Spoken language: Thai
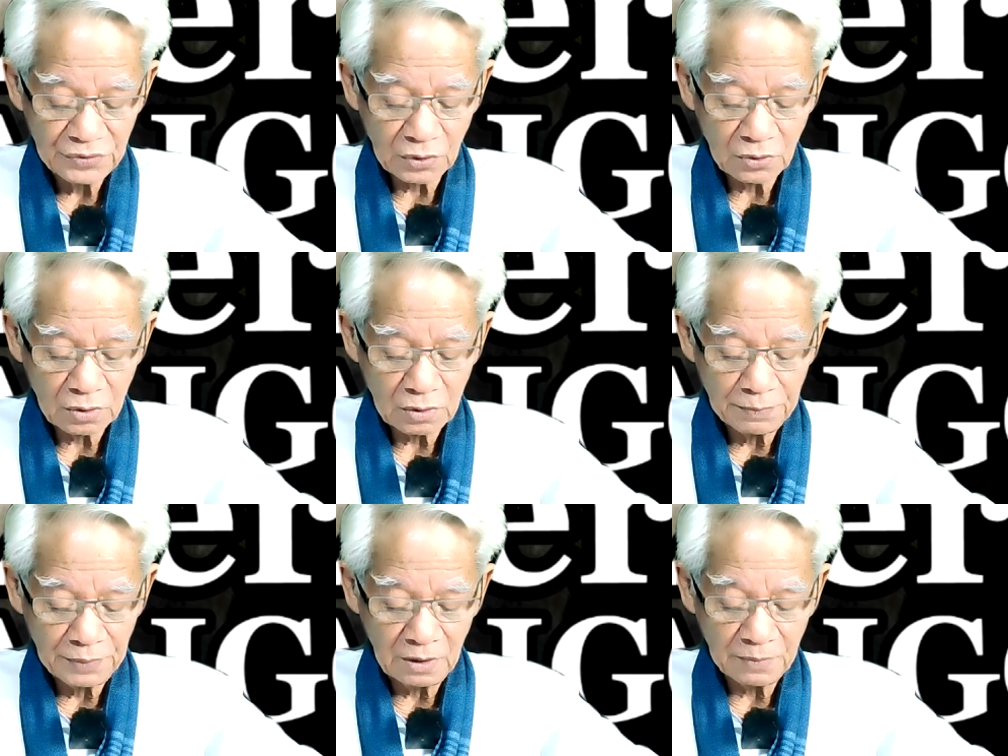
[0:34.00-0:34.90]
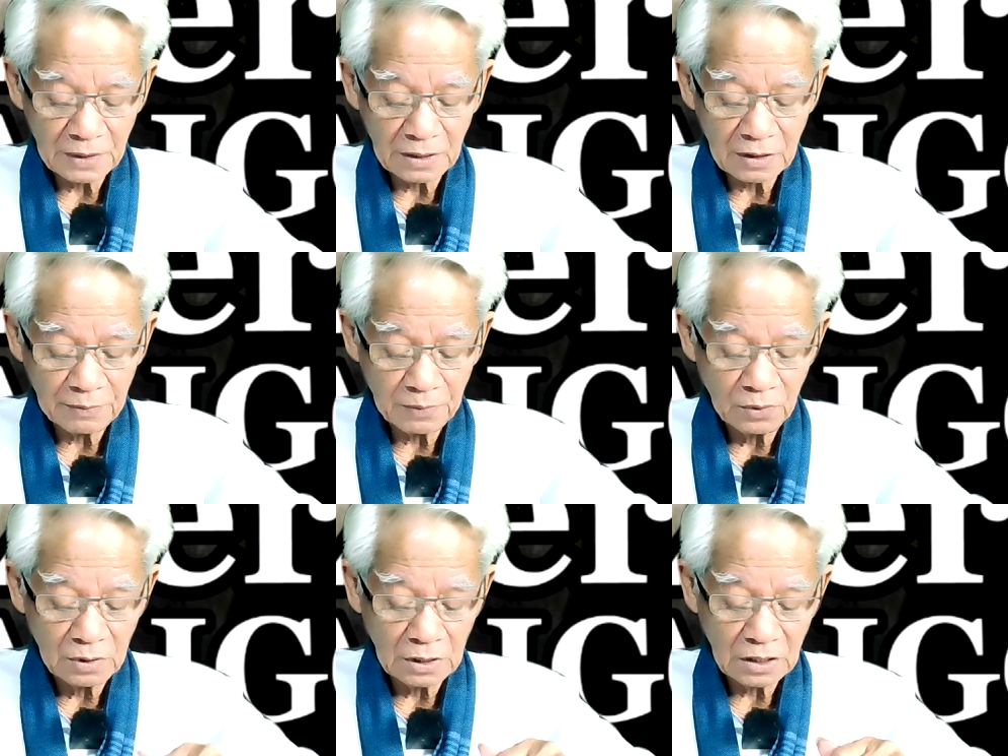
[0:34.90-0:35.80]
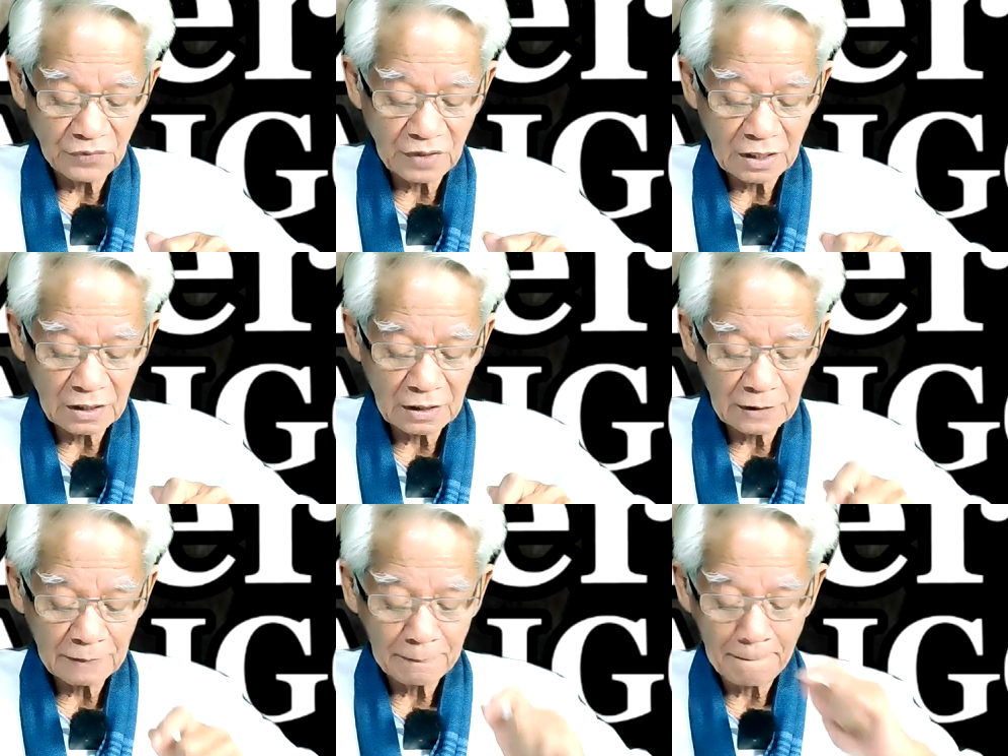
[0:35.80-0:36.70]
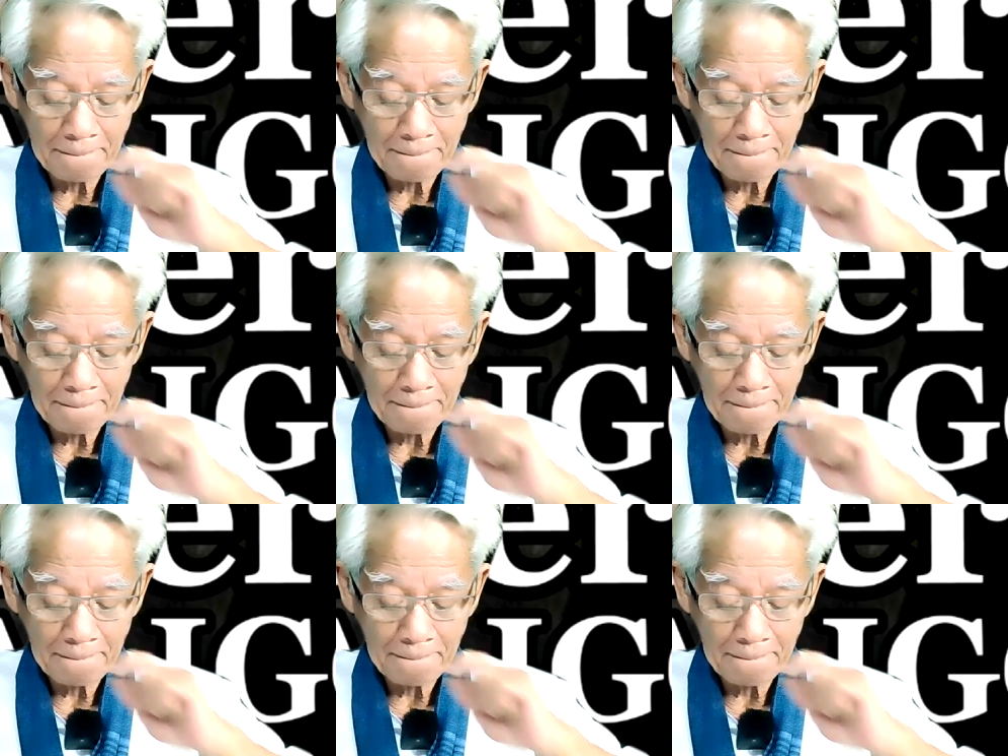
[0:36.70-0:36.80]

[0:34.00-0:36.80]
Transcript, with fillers: สะกดผิดหรือเปล่าครับ คุณนาว่านะครับ